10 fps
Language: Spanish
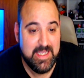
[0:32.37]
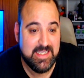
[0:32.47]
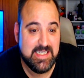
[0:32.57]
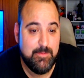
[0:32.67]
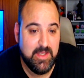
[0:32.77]

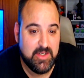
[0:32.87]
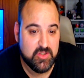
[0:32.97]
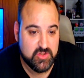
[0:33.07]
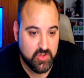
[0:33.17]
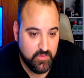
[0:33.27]
Y es que
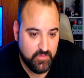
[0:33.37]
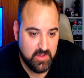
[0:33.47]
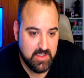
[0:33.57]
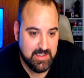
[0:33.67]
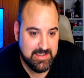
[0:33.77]
Microsoft
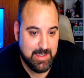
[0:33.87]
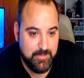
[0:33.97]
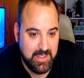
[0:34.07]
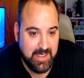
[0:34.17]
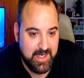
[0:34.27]

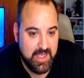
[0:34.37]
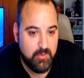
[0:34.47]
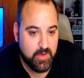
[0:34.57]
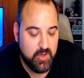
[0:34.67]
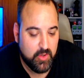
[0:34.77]
también
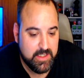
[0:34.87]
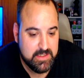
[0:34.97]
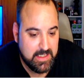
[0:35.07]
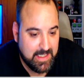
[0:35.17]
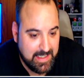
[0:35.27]
quería un reloj
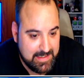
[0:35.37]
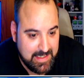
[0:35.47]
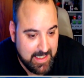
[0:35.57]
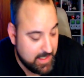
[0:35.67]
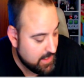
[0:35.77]

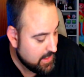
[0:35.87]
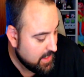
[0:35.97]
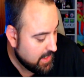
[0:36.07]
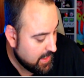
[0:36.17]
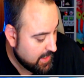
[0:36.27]
inteligente.
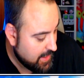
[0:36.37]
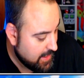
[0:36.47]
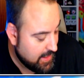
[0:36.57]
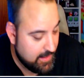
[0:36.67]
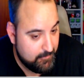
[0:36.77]

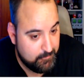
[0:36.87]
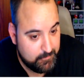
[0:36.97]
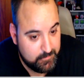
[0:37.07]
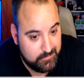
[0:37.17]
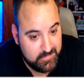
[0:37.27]
Eh,
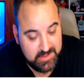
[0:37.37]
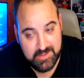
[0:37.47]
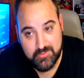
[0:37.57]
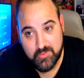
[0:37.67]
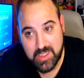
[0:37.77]

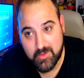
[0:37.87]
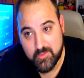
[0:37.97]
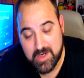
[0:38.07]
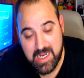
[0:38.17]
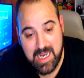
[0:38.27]
sin duda
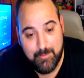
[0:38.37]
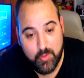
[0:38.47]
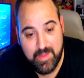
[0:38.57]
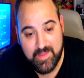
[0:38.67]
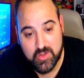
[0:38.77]
alguna la
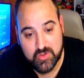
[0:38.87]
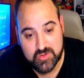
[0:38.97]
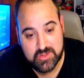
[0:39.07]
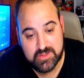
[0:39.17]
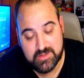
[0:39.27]
moda de
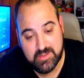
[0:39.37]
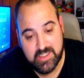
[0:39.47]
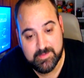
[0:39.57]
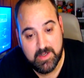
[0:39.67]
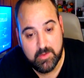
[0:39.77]
los
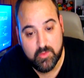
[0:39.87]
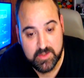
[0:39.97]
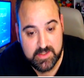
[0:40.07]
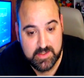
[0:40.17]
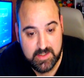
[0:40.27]

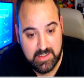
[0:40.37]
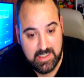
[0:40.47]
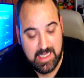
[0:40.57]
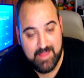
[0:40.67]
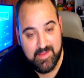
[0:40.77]
smartwatches
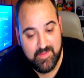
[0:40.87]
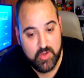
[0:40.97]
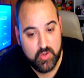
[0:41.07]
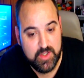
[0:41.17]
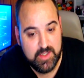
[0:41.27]
a día
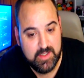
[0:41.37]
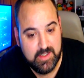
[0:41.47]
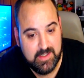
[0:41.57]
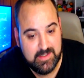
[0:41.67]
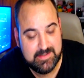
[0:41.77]
de hoy
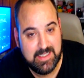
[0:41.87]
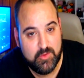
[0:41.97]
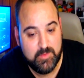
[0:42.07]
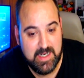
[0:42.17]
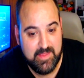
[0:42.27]
eh, está
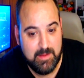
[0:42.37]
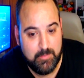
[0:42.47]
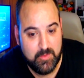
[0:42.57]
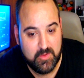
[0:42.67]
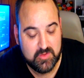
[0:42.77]

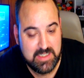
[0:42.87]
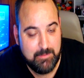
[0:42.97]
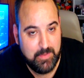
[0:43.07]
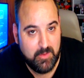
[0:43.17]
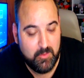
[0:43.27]
dominada por los
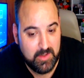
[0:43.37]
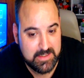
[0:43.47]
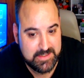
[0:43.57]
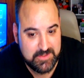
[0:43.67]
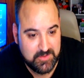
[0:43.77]
Apple
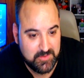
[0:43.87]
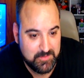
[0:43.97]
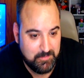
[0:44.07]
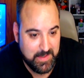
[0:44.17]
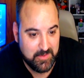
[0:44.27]
Watch,
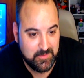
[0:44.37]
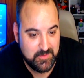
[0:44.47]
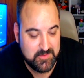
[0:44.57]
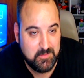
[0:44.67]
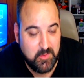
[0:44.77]
¿no? Pero
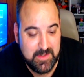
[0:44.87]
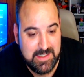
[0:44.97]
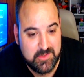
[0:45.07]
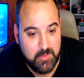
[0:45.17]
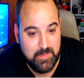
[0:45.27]
no son pocas
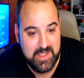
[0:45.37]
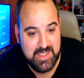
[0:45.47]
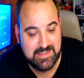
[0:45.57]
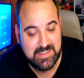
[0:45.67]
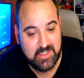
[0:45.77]
las
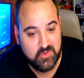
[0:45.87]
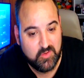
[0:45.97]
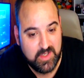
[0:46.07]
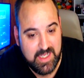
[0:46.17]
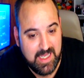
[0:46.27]
compañías de
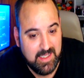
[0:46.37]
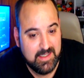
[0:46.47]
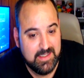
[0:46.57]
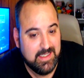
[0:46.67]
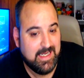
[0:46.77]
tecnología
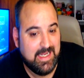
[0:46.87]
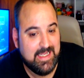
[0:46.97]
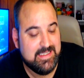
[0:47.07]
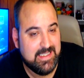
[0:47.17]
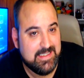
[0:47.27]

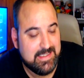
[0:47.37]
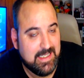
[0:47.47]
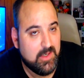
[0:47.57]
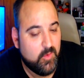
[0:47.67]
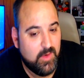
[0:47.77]
que
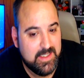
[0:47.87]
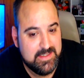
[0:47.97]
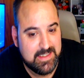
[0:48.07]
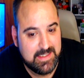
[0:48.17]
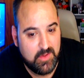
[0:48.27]
intentan o han
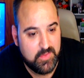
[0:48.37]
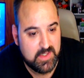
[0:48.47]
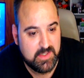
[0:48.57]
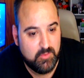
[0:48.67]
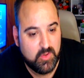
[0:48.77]
intentado
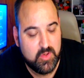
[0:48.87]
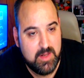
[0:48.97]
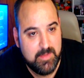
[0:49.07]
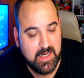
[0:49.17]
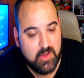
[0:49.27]
hacerse hueco
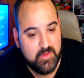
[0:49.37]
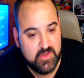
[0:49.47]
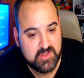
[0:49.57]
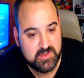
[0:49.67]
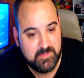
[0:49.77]
en el mercado
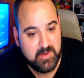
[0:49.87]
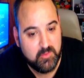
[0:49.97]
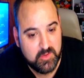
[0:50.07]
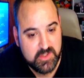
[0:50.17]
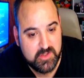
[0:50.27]
de los
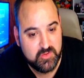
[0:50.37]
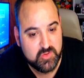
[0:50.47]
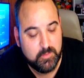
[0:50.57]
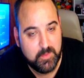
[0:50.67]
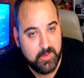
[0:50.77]
smartwatches
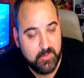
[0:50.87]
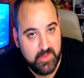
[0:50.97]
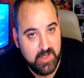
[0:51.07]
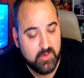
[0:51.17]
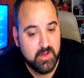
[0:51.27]
con su propio
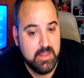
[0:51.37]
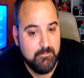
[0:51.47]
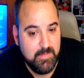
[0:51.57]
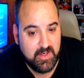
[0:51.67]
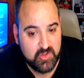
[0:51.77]
modelo.
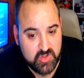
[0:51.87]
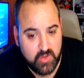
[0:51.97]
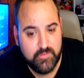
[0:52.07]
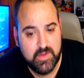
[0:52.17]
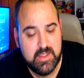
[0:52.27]

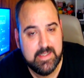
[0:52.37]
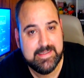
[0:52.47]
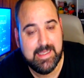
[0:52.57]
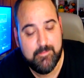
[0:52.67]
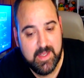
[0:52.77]
Microsoft
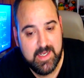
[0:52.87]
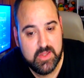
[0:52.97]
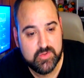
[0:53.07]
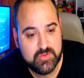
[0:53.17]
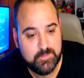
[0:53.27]
también
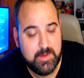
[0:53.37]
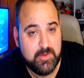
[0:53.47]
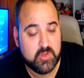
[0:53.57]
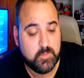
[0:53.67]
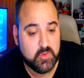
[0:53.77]
hizo sus
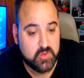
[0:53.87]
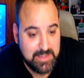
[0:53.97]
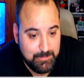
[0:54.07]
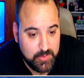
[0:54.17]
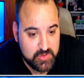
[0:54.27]
primeros
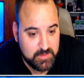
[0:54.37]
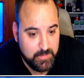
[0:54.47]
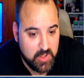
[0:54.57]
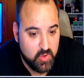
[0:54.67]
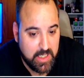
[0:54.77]
prototipos,
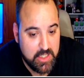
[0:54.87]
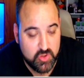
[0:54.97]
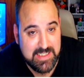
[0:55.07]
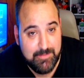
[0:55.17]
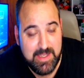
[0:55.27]
pero lo que
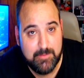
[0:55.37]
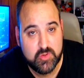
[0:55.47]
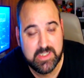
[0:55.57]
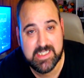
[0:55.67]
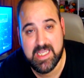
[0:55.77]
no
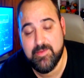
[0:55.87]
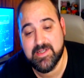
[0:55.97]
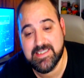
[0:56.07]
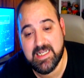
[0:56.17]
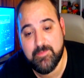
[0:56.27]
sabíamos es que iba
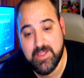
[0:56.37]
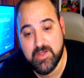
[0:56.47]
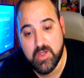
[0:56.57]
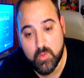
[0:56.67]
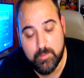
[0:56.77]
a estar
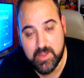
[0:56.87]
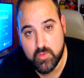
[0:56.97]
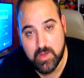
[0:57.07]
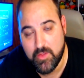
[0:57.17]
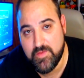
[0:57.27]

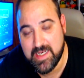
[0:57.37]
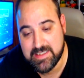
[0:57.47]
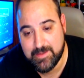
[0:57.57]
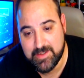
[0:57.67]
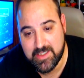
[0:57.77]
vinculado
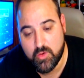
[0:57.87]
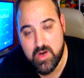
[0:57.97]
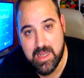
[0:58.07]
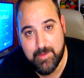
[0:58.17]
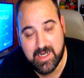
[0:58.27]
directamente
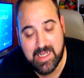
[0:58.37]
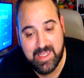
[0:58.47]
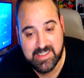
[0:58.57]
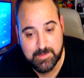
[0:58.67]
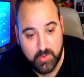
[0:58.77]
con la marca
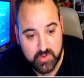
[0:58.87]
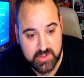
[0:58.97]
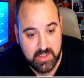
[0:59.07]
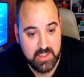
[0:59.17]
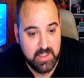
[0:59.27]
Xbox.